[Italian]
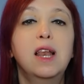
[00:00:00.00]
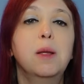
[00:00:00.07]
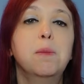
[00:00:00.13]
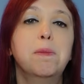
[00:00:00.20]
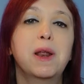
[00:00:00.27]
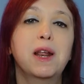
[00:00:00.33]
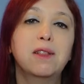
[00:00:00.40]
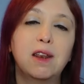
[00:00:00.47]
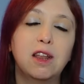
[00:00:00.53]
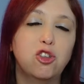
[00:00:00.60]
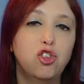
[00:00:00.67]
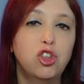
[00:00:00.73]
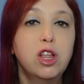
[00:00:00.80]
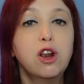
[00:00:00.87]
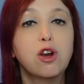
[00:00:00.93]
le
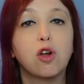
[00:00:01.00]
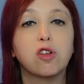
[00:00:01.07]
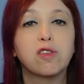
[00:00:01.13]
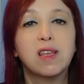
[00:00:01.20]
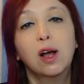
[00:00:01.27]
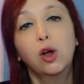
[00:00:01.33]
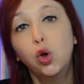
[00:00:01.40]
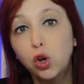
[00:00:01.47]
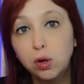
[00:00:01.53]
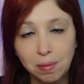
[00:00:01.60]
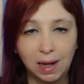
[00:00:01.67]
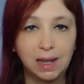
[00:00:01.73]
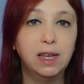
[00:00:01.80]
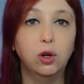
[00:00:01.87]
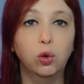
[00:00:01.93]
imperatrici del rosa col
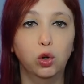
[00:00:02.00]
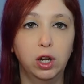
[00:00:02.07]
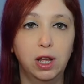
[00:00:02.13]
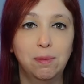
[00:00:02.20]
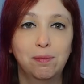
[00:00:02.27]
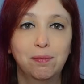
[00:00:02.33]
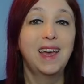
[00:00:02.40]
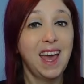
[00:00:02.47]
macchinone.